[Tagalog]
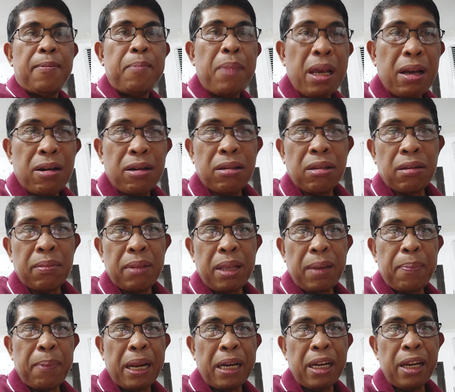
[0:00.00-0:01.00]
because of
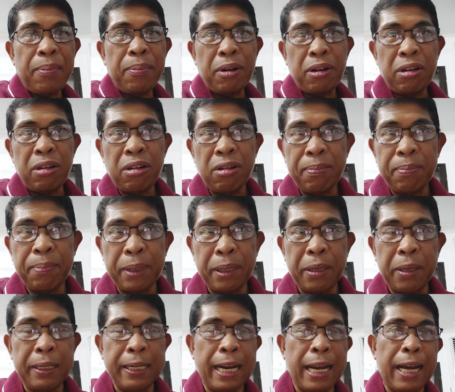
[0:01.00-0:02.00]
the pandemonium
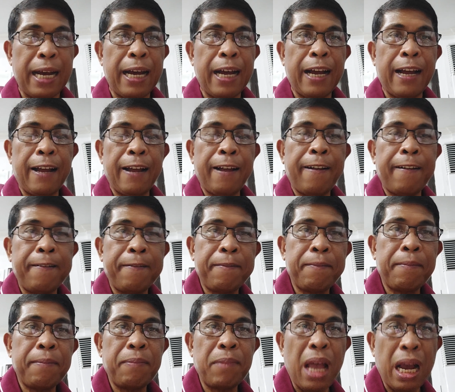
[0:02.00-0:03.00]
po na
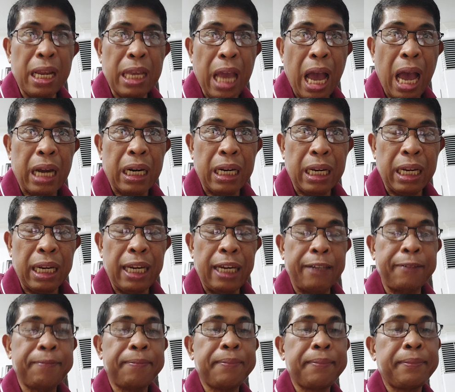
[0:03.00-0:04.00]
nangyari
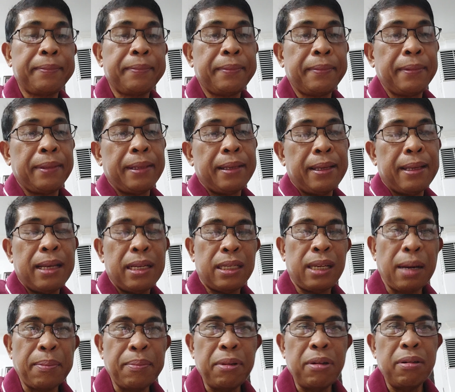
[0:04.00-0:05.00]

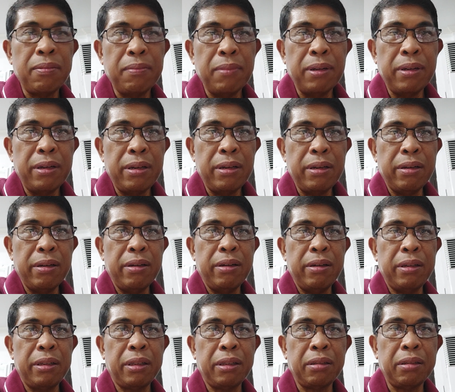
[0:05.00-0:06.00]
sa buong mundo.
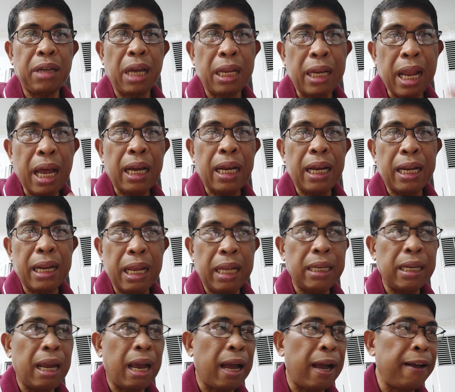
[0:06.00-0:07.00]
So kailangan
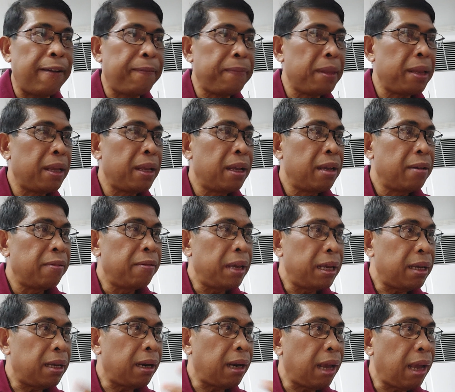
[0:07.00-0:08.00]
na niya
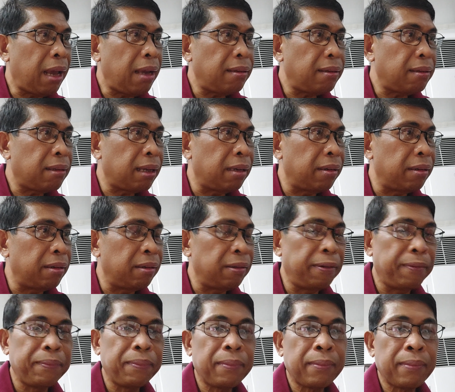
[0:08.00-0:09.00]
we create
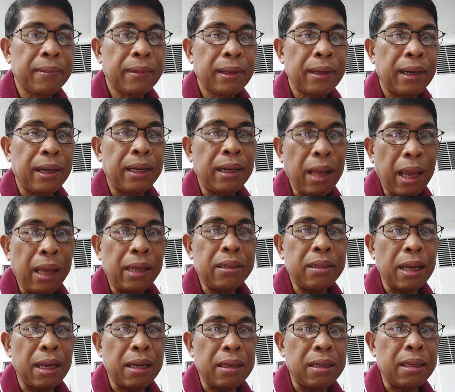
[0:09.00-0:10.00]
ano an
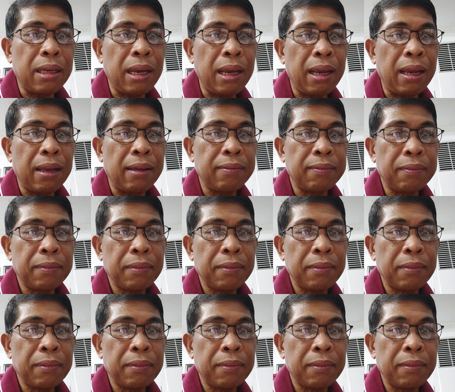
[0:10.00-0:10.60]
agency